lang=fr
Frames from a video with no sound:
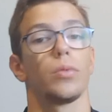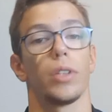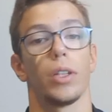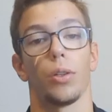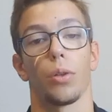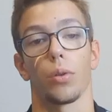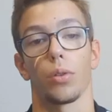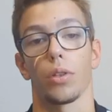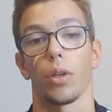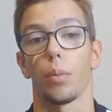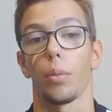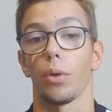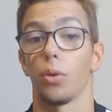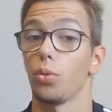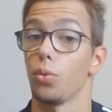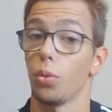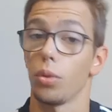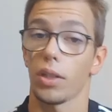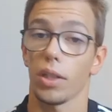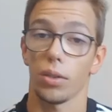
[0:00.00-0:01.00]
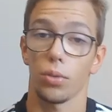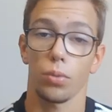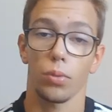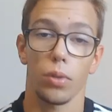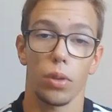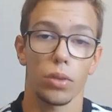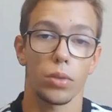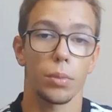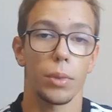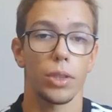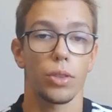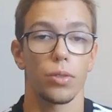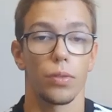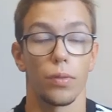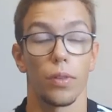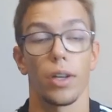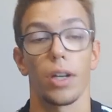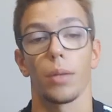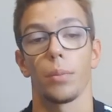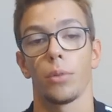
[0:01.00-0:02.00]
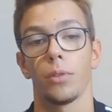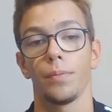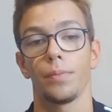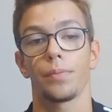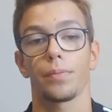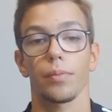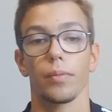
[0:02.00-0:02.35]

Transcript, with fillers: D'ailleurs, il n'y a pas eu d'occasion dans ce match, vraiment.